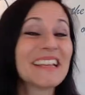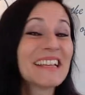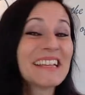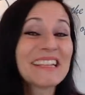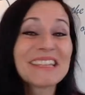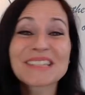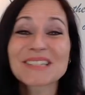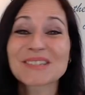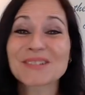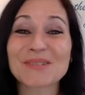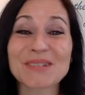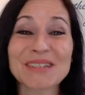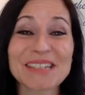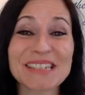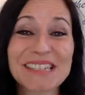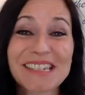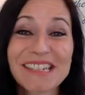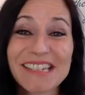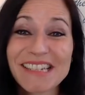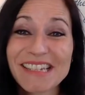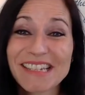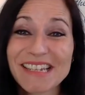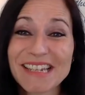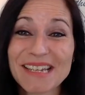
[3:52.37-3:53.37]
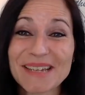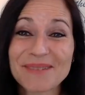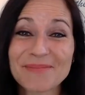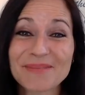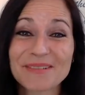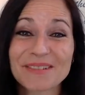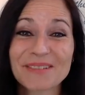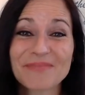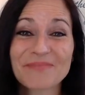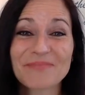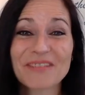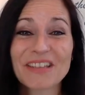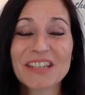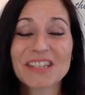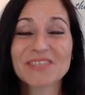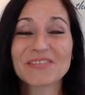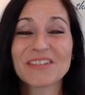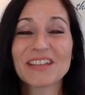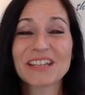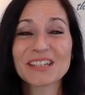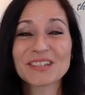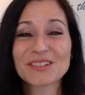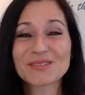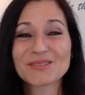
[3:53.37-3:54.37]
So ist das Leben. Es
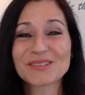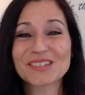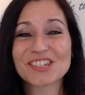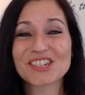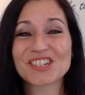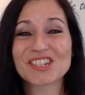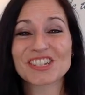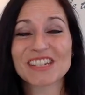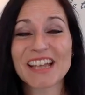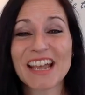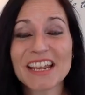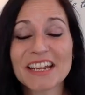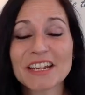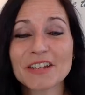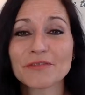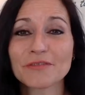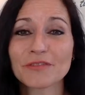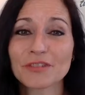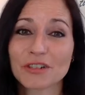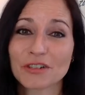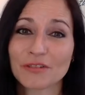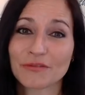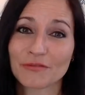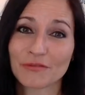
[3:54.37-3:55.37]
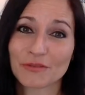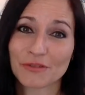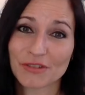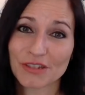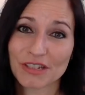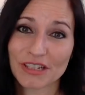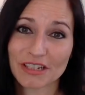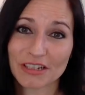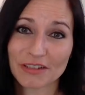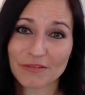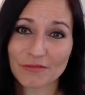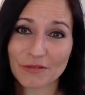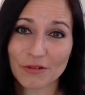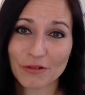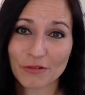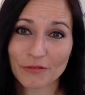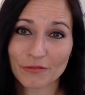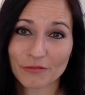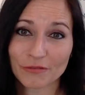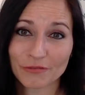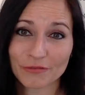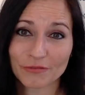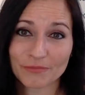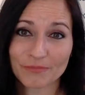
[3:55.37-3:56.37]
werden uns Steine vor die Füße
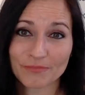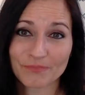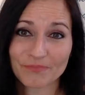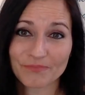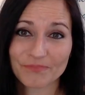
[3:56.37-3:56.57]
geworfen.